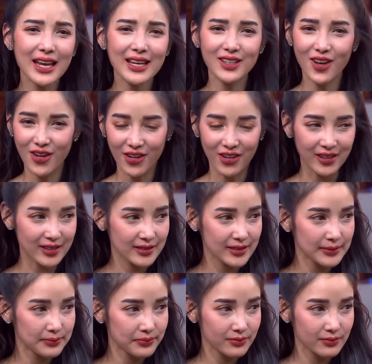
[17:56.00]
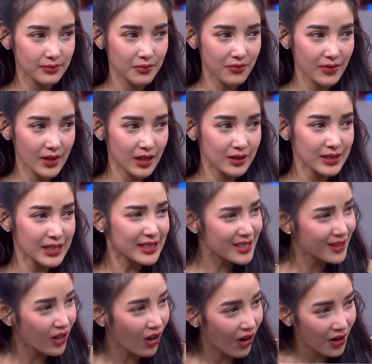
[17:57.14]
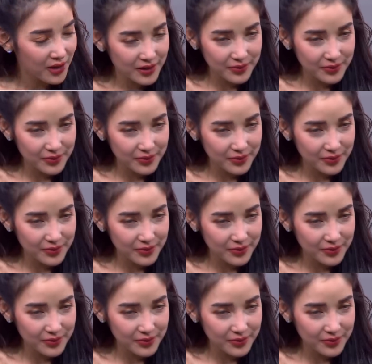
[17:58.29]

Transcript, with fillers: คุณแข็งแรงมากจริงจริงจริงเหรอ